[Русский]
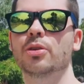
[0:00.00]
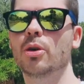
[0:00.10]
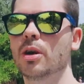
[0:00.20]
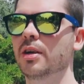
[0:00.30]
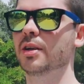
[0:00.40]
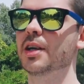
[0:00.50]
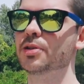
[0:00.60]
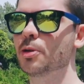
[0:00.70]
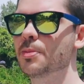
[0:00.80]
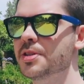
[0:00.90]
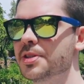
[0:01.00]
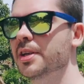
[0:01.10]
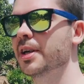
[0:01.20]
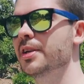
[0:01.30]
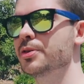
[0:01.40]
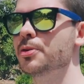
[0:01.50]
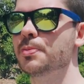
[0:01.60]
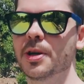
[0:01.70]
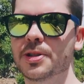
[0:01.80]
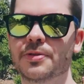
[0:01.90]
но особенность такая есть у
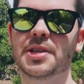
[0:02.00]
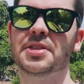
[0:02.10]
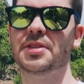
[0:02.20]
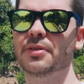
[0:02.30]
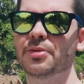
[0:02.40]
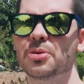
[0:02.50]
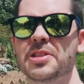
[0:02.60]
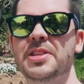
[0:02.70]
испанцев. Если ты вдруг